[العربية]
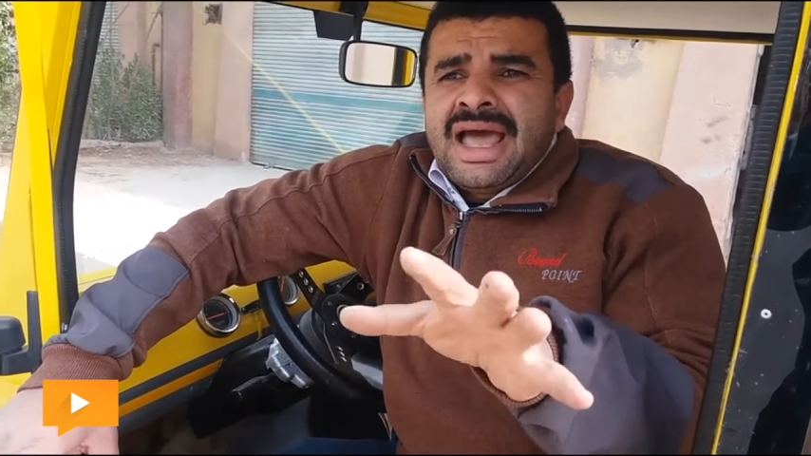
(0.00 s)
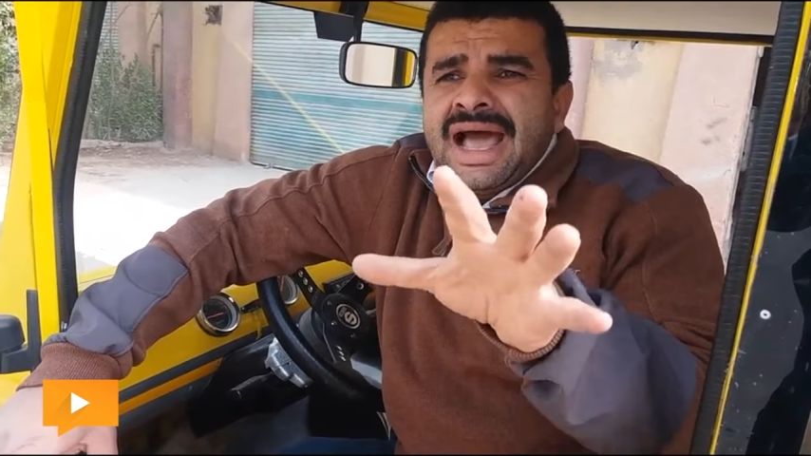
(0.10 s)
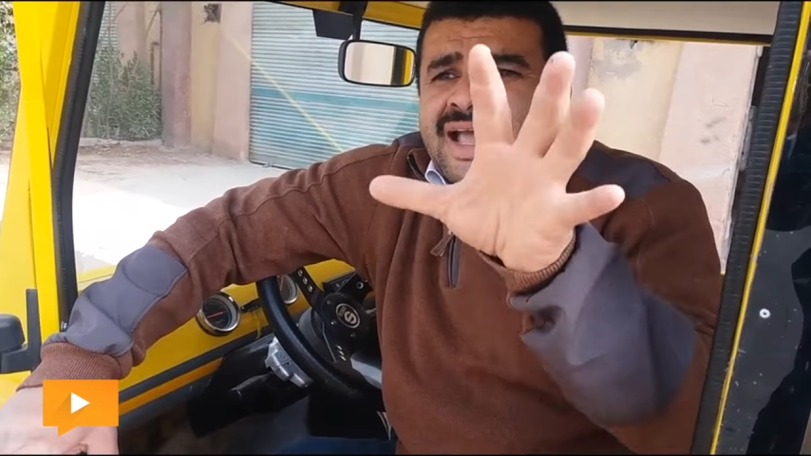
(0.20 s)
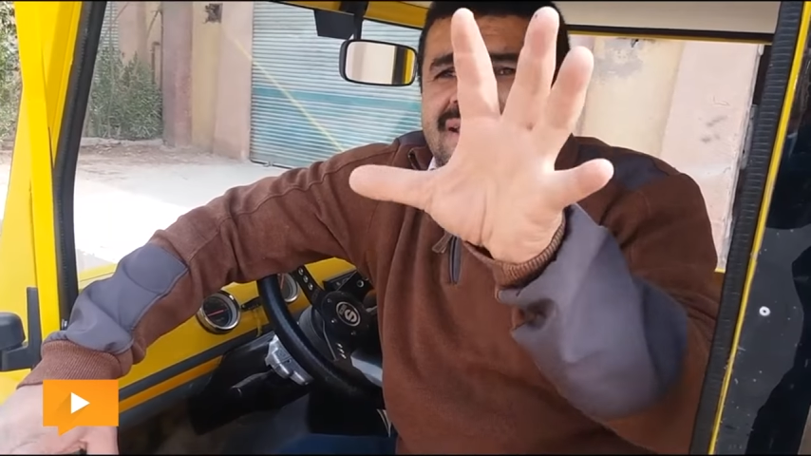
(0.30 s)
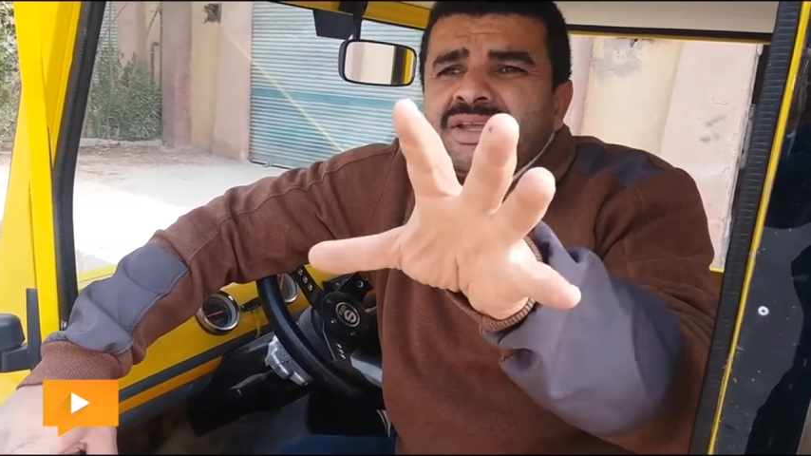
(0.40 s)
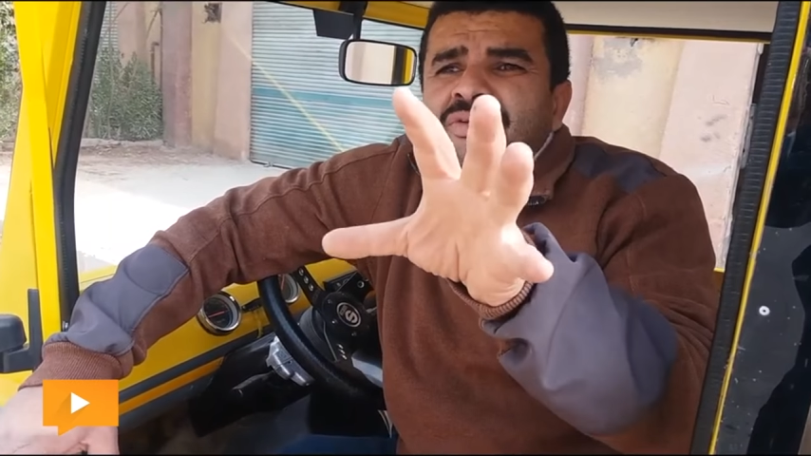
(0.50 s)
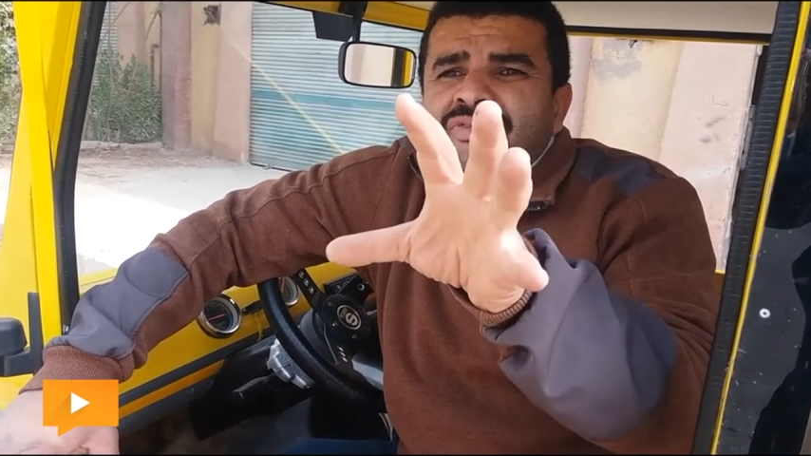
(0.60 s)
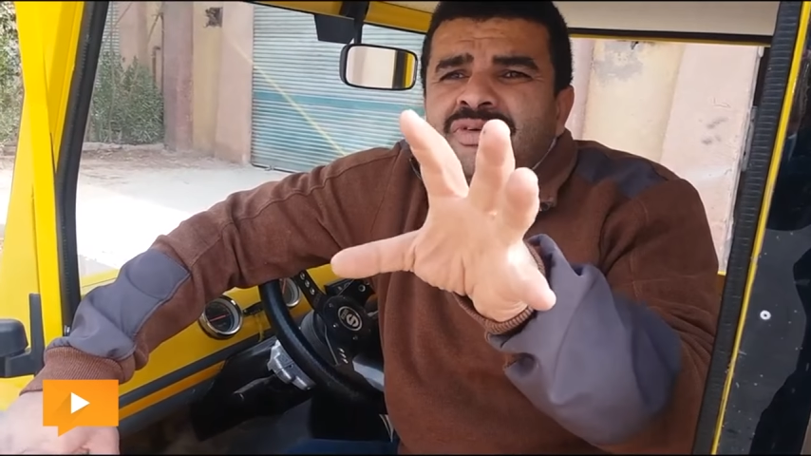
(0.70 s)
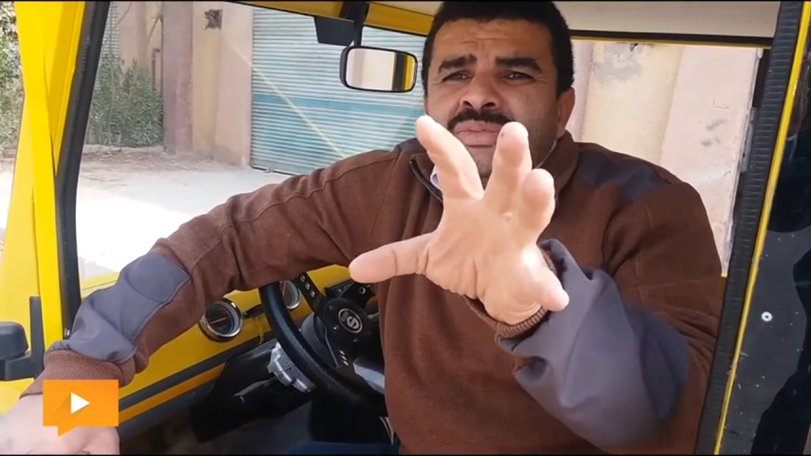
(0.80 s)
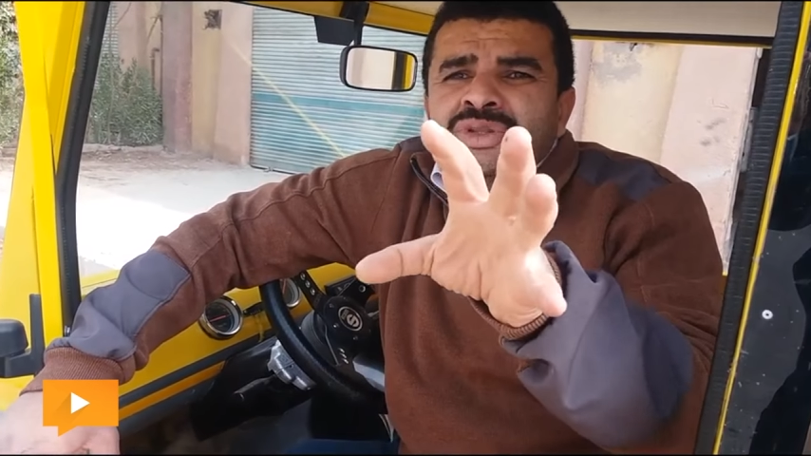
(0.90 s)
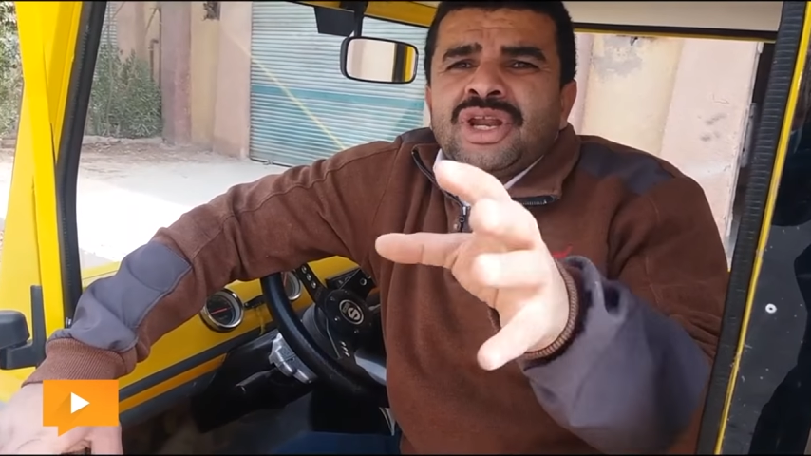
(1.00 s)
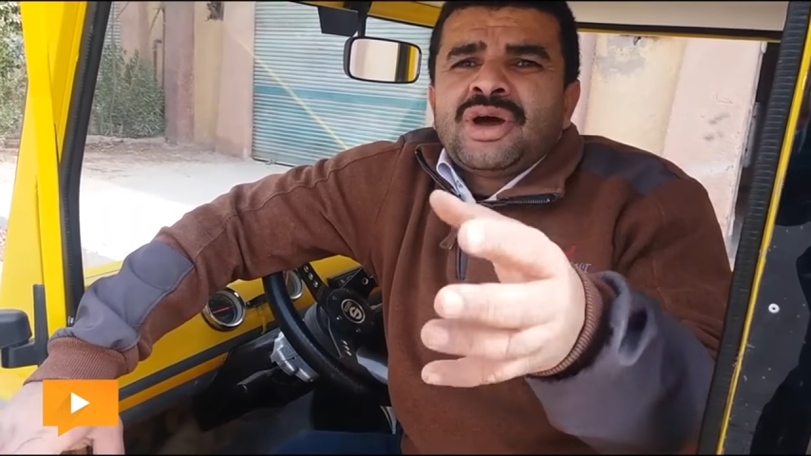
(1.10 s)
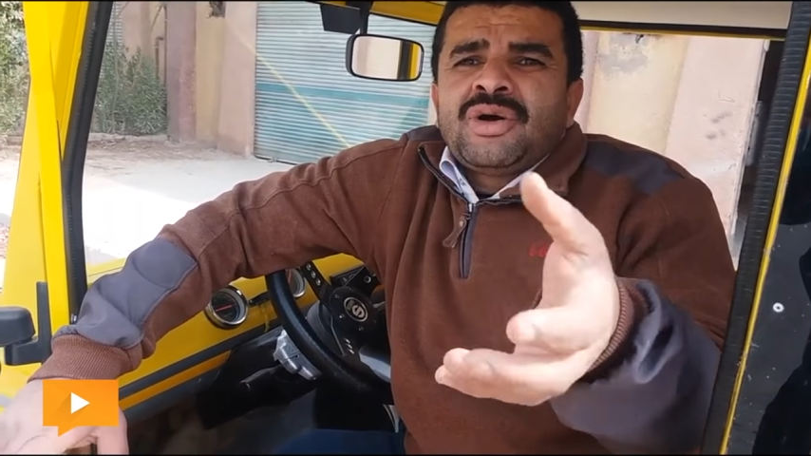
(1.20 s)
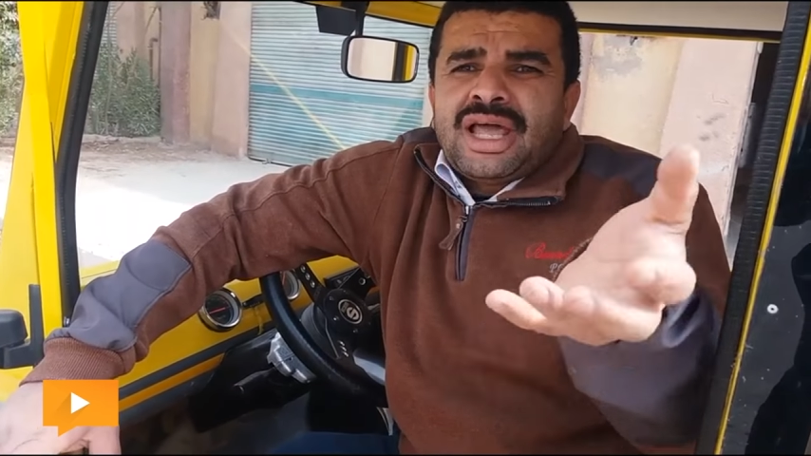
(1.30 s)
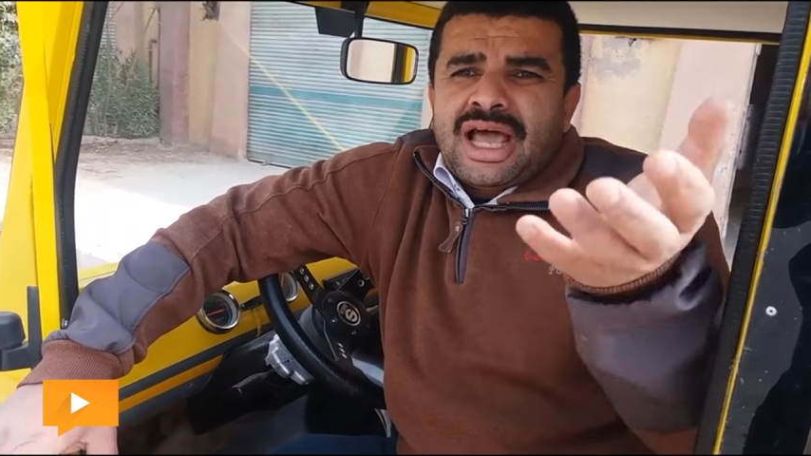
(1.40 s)
حاجات في
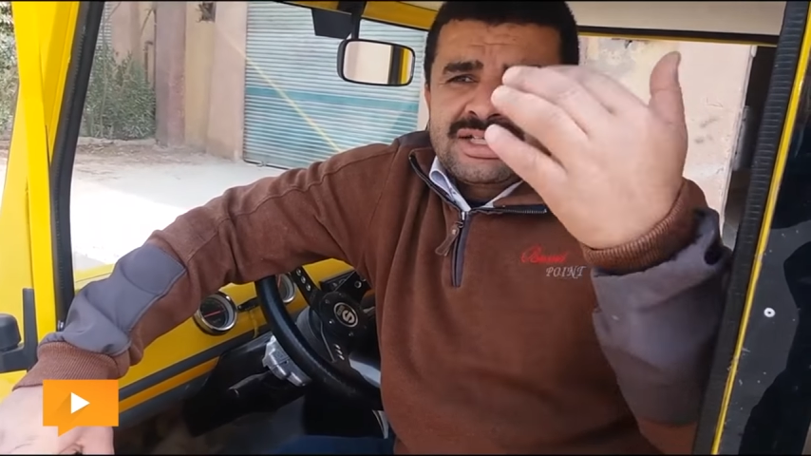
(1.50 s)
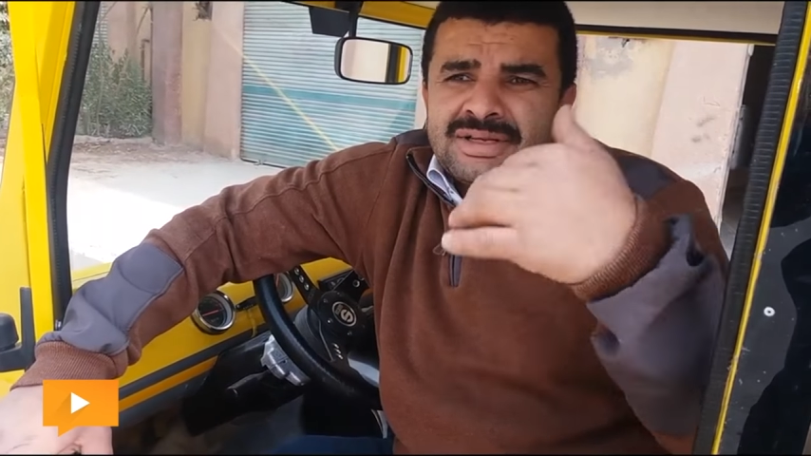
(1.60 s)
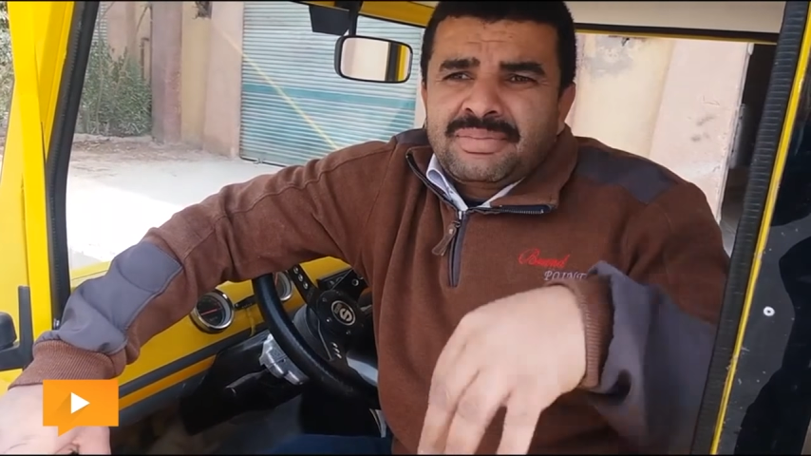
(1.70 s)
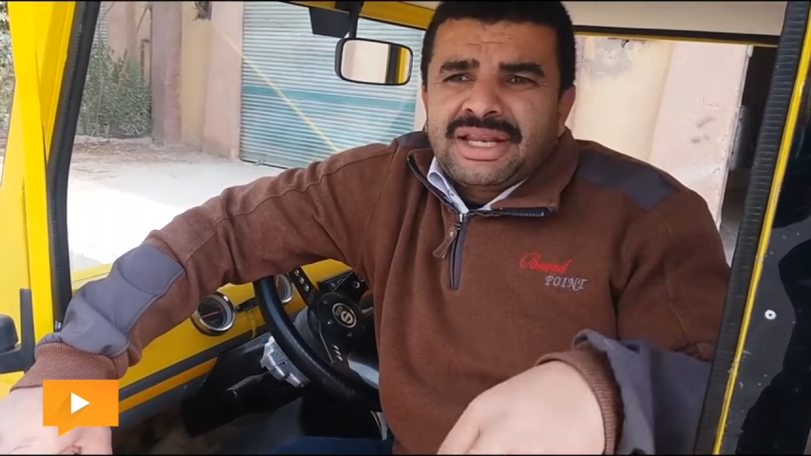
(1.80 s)
المتناول عشان